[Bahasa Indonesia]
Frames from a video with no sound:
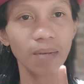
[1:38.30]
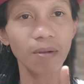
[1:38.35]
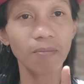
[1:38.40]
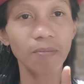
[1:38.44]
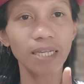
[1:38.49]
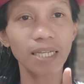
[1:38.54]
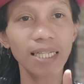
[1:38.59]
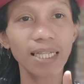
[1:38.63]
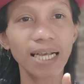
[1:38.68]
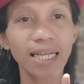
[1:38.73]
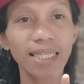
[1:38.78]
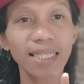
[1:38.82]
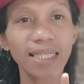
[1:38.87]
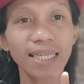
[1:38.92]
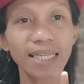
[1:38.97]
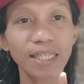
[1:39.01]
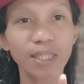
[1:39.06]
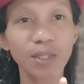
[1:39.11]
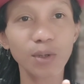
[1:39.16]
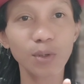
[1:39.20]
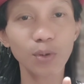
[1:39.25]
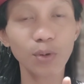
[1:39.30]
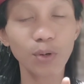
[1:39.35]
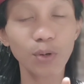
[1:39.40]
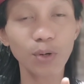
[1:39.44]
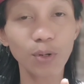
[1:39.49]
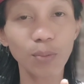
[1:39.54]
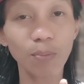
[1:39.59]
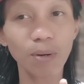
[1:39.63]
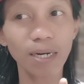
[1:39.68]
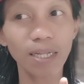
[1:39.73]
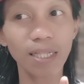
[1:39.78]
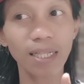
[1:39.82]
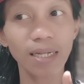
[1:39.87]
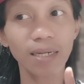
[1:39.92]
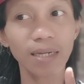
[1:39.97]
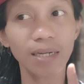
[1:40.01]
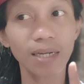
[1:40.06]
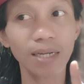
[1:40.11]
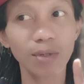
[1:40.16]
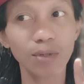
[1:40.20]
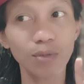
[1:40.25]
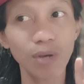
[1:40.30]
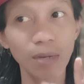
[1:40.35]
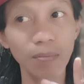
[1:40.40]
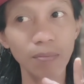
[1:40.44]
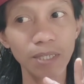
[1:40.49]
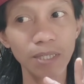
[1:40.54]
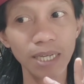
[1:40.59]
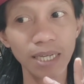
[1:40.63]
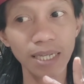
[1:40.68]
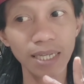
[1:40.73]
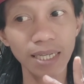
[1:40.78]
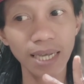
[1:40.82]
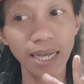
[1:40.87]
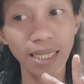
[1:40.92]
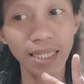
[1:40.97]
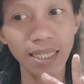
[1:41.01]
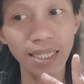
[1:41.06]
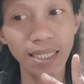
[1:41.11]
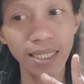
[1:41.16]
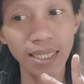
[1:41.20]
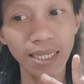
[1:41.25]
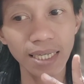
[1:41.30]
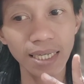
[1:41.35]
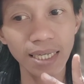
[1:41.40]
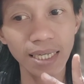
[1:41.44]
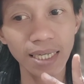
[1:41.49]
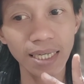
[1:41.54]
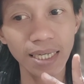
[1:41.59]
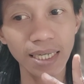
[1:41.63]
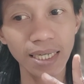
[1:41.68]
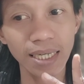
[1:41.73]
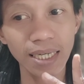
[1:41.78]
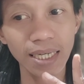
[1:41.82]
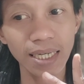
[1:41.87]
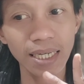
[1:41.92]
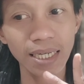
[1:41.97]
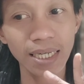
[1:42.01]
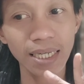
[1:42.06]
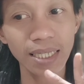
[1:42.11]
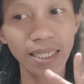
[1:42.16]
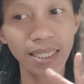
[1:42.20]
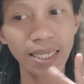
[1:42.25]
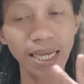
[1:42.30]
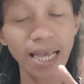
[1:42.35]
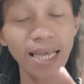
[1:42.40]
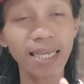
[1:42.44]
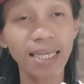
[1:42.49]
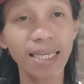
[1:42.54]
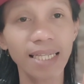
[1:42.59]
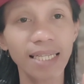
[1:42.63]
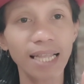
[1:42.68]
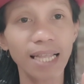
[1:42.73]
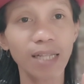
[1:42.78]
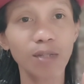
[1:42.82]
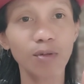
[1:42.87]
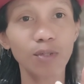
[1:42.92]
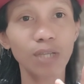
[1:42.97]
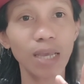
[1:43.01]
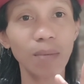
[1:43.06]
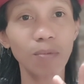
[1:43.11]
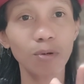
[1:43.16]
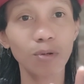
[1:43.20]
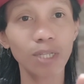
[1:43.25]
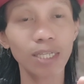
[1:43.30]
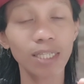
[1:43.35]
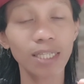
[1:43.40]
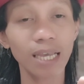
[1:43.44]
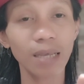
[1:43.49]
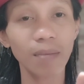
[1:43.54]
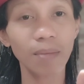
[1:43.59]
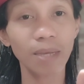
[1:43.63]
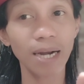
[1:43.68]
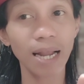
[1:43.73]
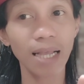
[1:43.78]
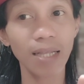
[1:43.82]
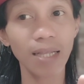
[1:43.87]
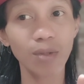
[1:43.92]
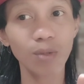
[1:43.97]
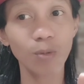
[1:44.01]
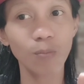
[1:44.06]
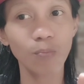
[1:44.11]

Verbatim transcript: bisa dikasih kencur per, kedua bisa dikasih uh, jahe entah itu jahe putih jahe merah itu